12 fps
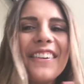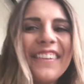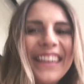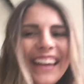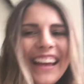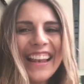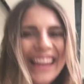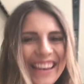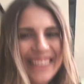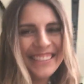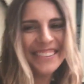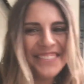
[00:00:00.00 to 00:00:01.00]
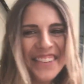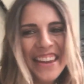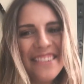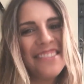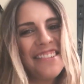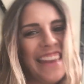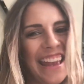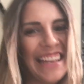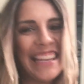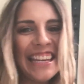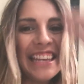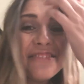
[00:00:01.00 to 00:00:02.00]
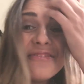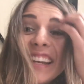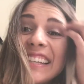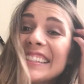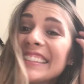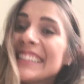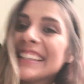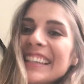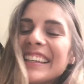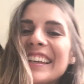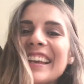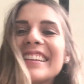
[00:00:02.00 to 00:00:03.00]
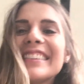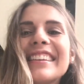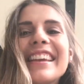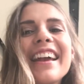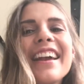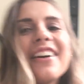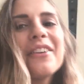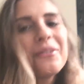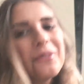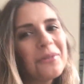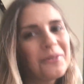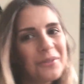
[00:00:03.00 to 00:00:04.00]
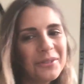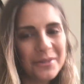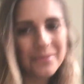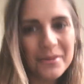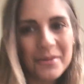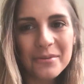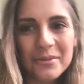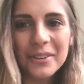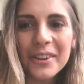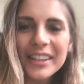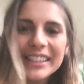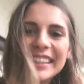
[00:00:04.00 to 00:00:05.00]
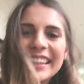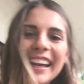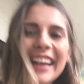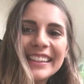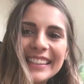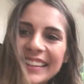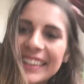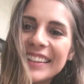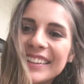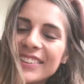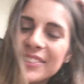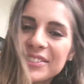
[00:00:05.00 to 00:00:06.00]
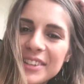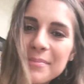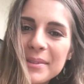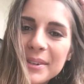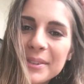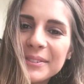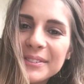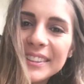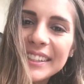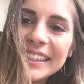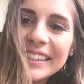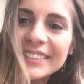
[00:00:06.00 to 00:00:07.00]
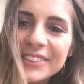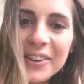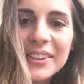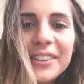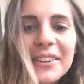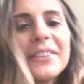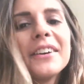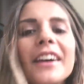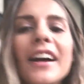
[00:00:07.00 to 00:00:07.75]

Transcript: Oi galera, tudo bem? Fei aqui para dizer que esse é o último vlog aqui no Japão, em Tóquio.